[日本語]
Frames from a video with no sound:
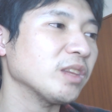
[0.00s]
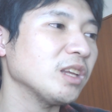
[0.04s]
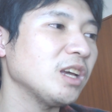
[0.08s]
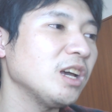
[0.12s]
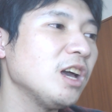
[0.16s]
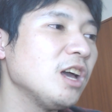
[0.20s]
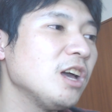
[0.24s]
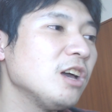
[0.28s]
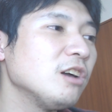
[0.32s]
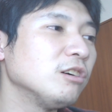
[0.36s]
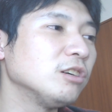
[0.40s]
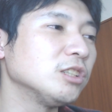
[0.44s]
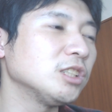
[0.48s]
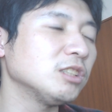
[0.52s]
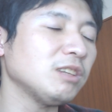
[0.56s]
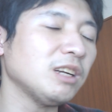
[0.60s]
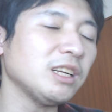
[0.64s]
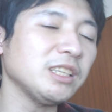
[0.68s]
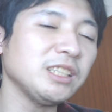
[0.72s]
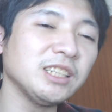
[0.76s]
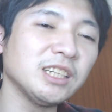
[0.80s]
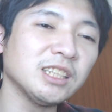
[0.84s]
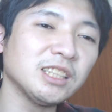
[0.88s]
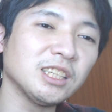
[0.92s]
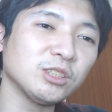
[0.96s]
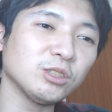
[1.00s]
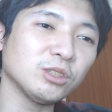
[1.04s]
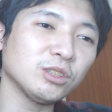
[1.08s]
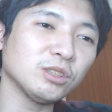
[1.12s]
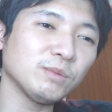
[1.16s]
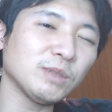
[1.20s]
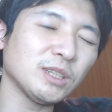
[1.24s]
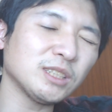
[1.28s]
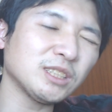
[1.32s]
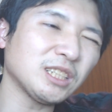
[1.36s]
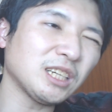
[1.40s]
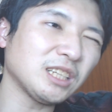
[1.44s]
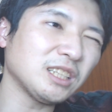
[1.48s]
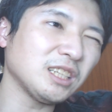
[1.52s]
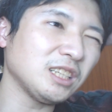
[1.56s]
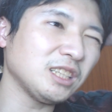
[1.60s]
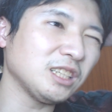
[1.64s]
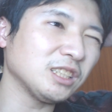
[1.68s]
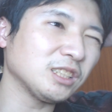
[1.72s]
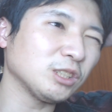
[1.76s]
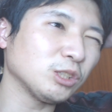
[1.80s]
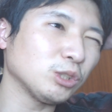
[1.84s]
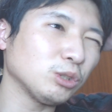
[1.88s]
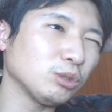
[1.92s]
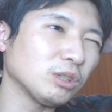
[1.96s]
ね、藤原新潟はちょっと残念
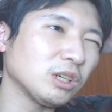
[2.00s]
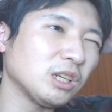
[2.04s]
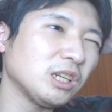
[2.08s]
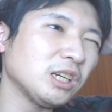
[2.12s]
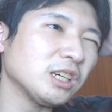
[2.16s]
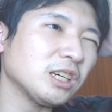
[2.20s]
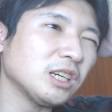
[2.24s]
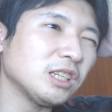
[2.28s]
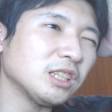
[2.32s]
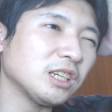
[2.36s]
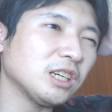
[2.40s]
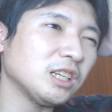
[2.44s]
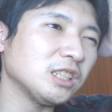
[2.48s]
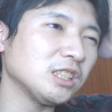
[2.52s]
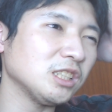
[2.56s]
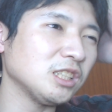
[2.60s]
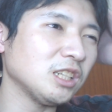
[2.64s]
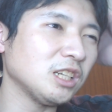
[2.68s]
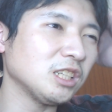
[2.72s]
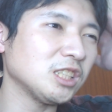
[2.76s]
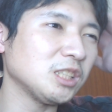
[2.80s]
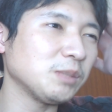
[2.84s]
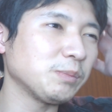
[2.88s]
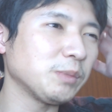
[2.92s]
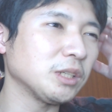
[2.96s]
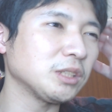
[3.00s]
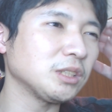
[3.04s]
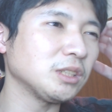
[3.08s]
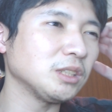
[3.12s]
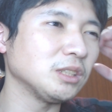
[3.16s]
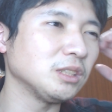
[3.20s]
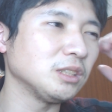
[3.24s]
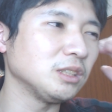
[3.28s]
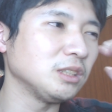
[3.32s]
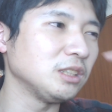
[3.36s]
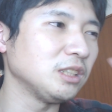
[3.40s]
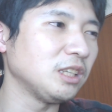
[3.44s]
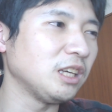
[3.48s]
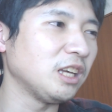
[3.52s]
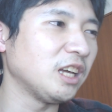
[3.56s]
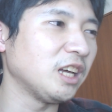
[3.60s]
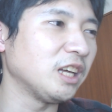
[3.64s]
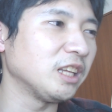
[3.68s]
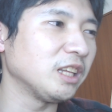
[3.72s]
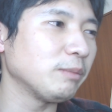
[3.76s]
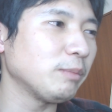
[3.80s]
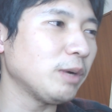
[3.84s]
ですけどしょうがないかって感じがしますね。